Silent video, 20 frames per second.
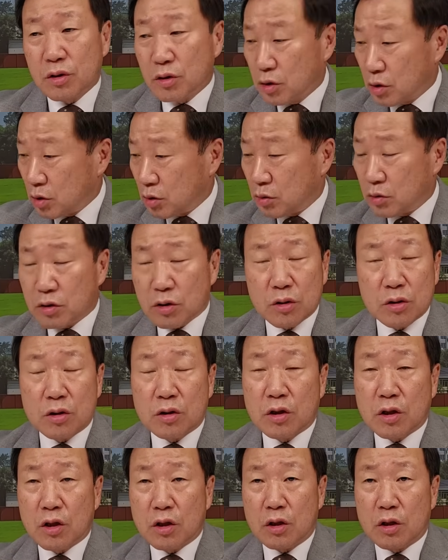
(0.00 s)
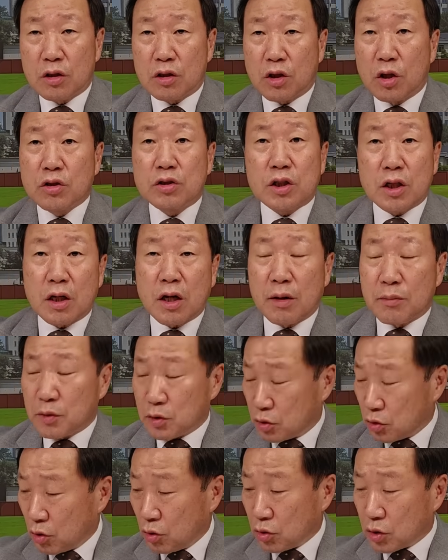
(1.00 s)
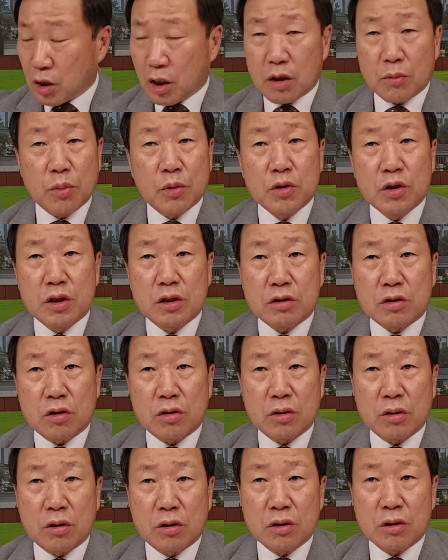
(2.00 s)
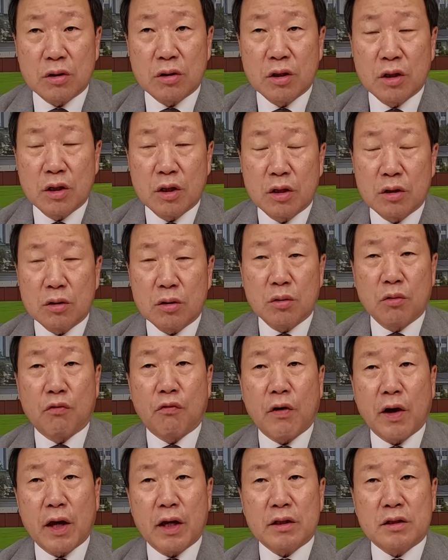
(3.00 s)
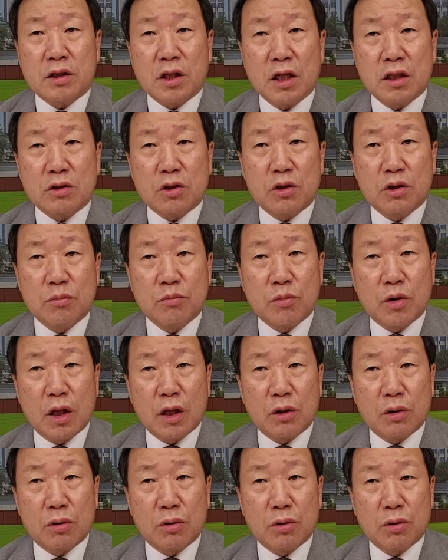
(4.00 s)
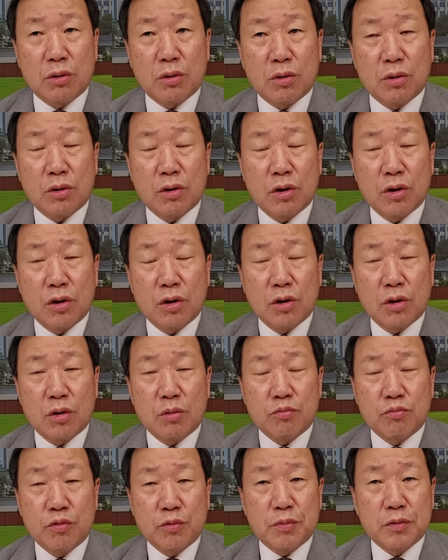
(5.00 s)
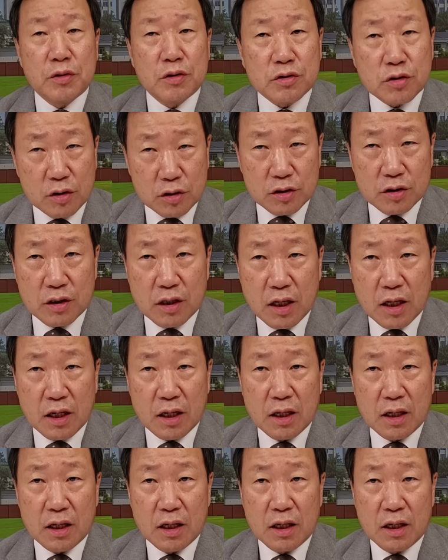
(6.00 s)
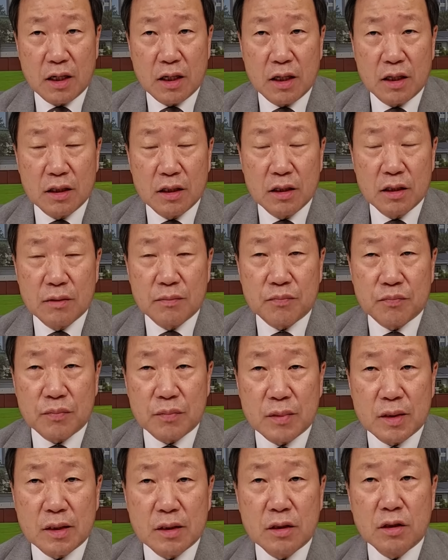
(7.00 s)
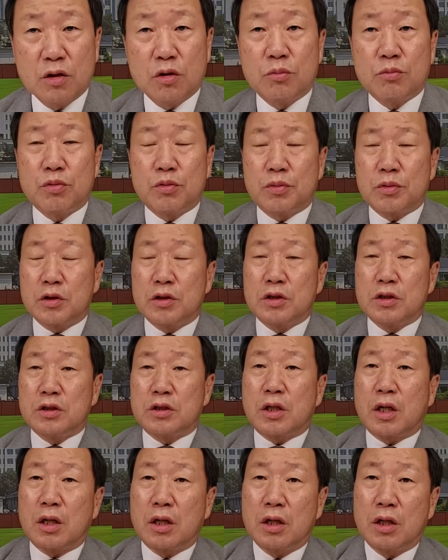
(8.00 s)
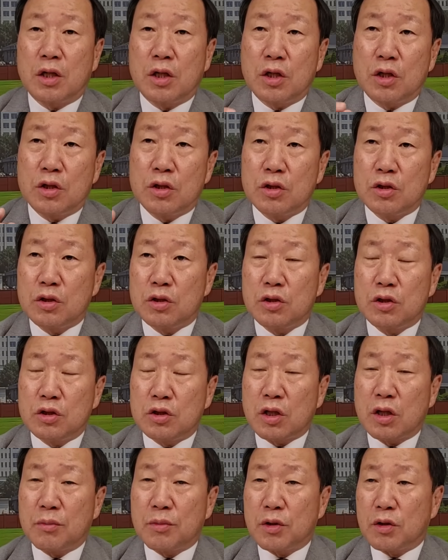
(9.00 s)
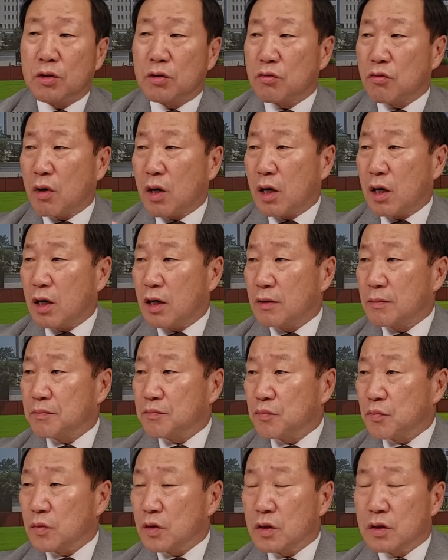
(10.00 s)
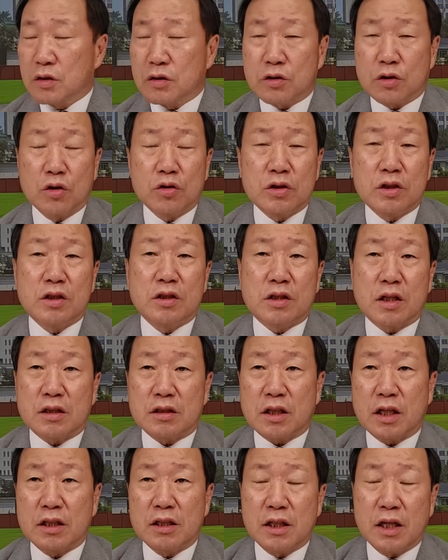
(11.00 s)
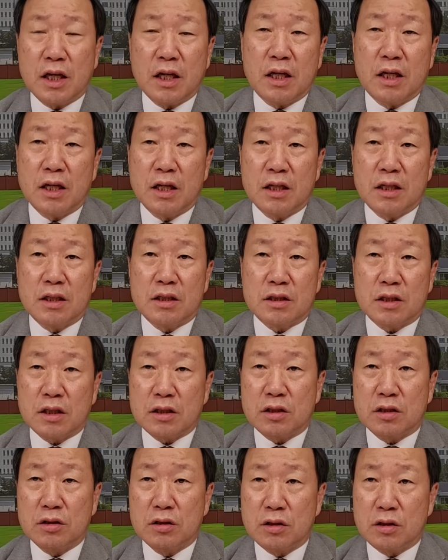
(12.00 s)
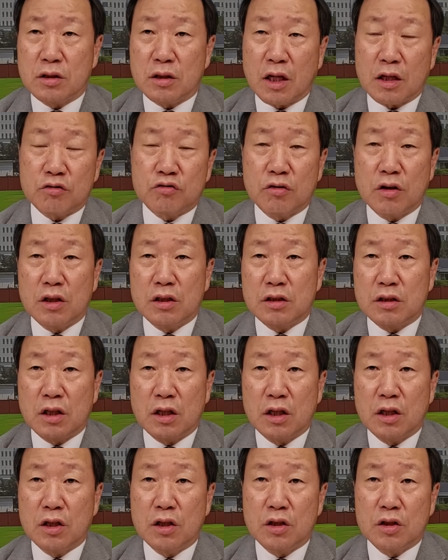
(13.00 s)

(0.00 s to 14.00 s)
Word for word: 이 저 결제를 하면서 거기다가 본인이 써 넣어요. 그럼 왜 최저 임대료 부분을 썼을까? 이런 부분을 이제 이재명과 정진상 사이에 사실은 나중에 이제